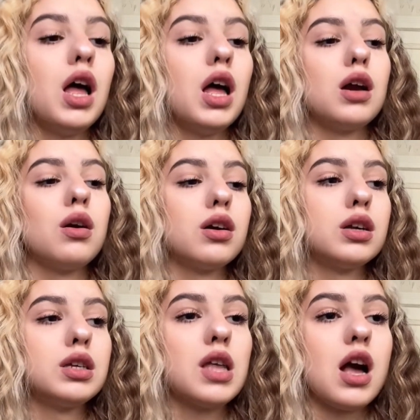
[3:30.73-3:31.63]
к
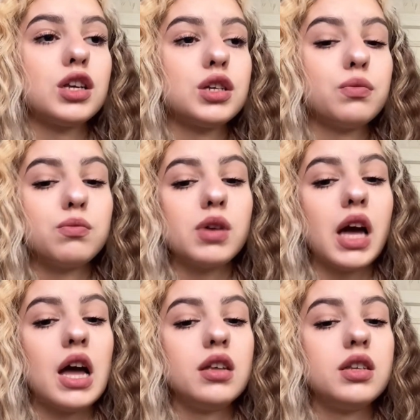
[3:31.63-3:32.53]
старшим
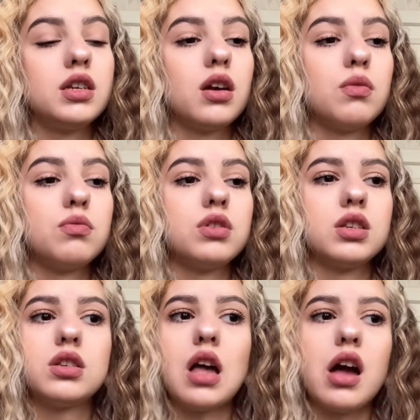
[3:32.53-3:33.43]
братьям, к
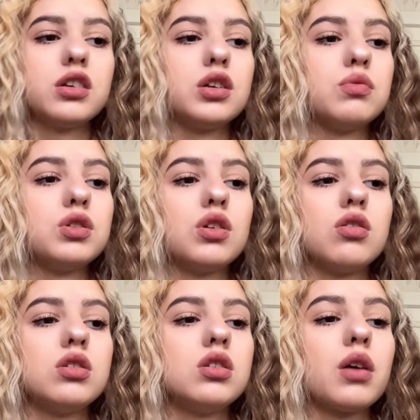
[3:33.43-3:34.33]
старшим
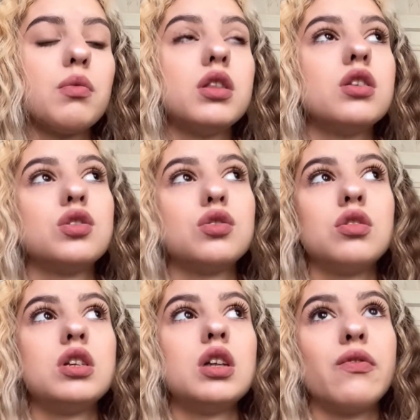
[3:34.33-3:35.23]
сестрам
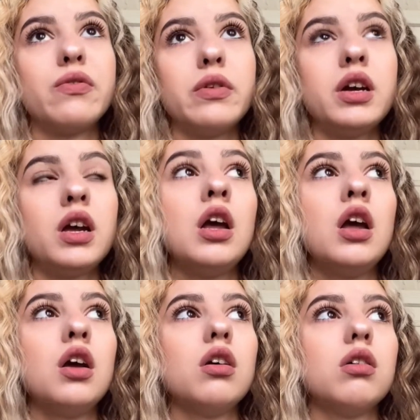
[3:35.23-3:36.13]
отношусь на «вы».
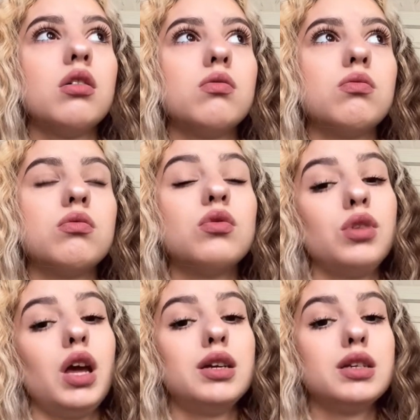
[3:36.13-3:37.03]
Ну,
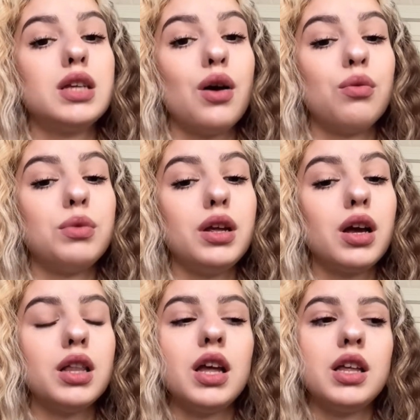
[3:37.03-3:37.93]
я не знаю, у меня
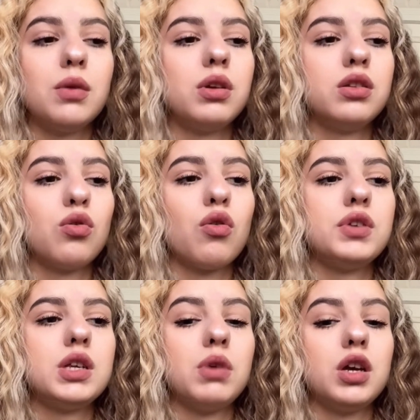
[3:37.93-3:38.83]
никогда не было такого в
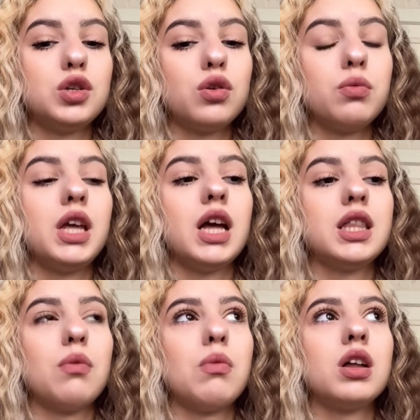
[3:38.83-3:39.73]
семье, чтобы я
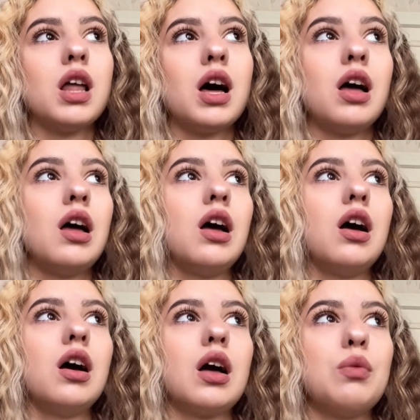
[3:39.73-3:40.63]
там могла
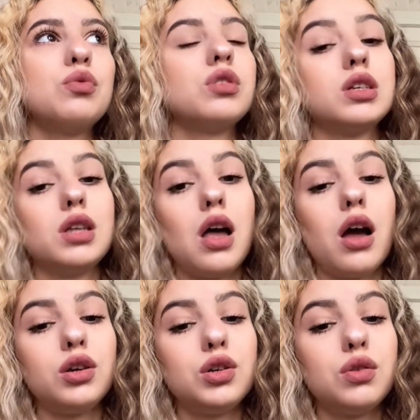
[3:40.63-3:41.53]
кому-то
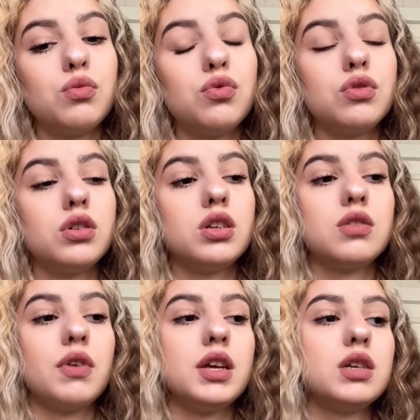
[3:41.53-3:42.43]
старшему из
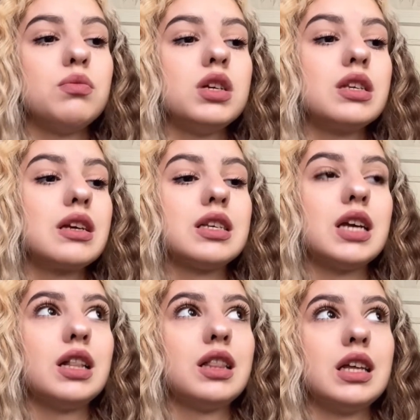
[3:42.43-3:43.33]
своей семьи
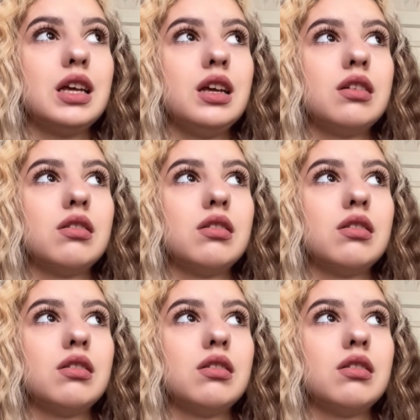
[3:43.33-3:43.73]
сказать «ты».